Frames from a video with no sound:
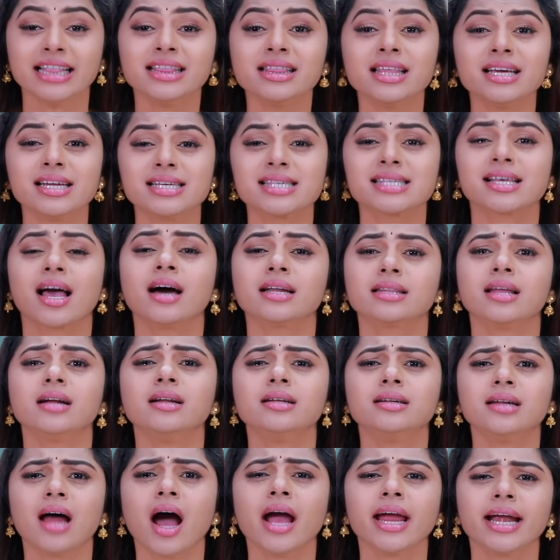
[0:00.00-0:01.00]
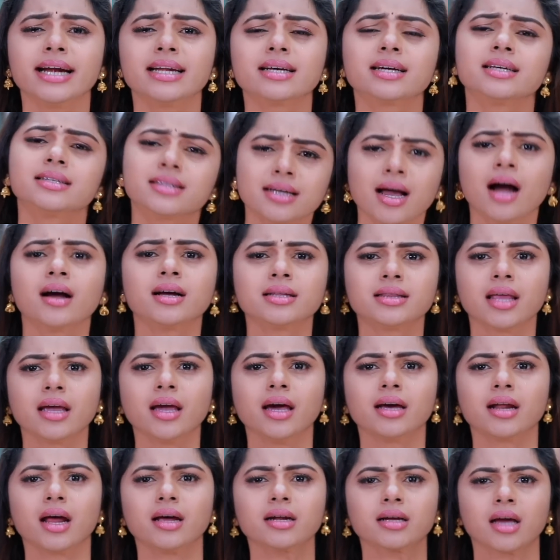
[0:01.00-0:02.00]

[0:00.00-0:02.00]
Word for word: எந்த ரிஸ்கா இருந்தாலும் அதை எடுக்கிறதுக்கு நான்